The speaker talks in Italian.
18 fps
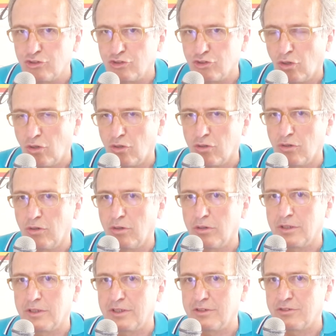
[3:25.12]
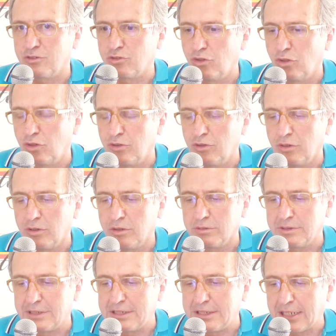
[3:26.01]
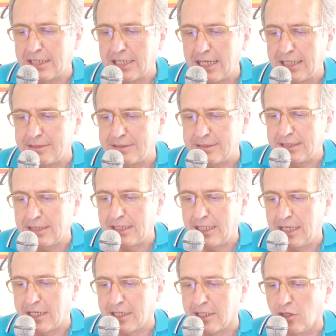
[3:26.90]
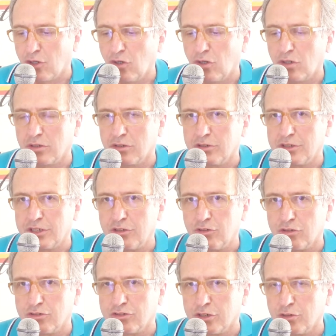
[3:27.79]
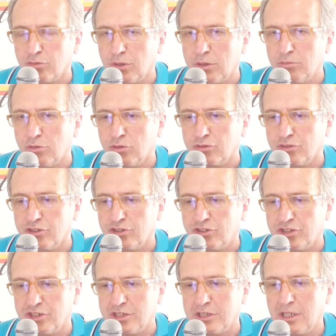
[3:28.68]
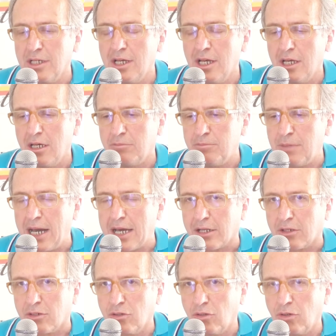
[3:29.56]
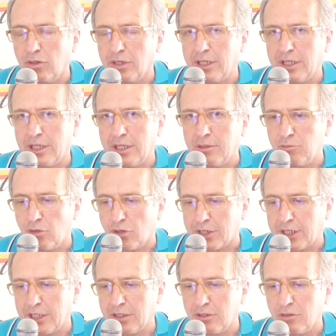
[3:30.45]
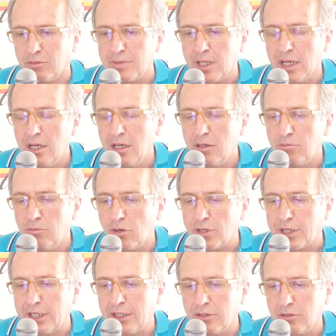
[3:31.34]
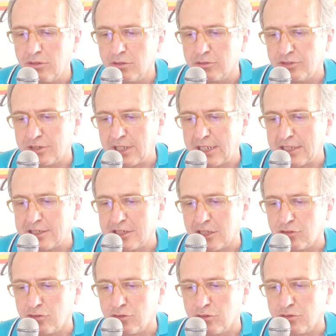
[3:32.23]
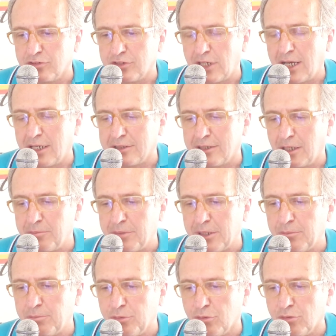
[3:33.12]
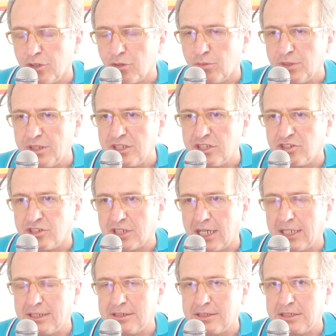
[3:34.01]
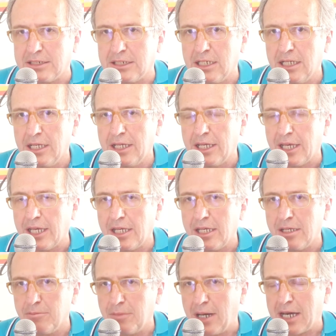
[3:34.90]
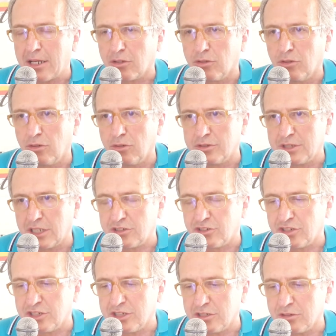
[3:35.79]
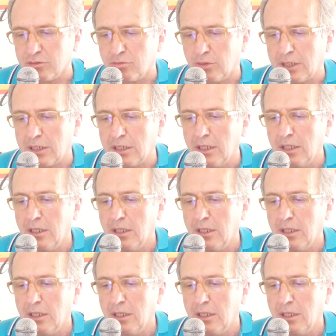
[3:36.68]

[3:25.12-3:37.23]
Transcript: gioco e sono dedicate al ricordo dei nostri due musici Marco e Moreno. Moreno ci ha lasciato già da ben più di 15 anni e Marco da 5